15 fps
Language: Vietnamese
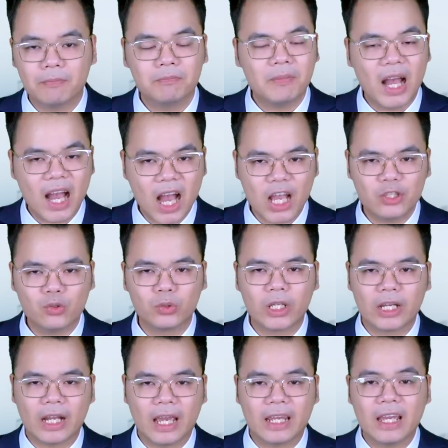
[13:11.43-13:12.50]
mà hai chủ thể
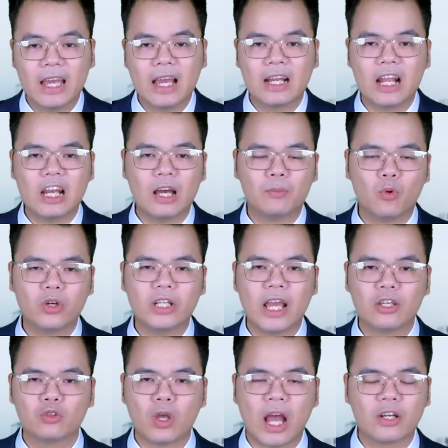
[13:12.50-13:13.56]
này lại là mối
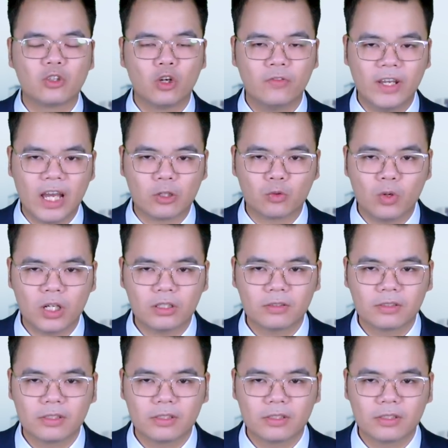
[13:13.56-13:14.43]
đe dọa đối với Hàn Quốc.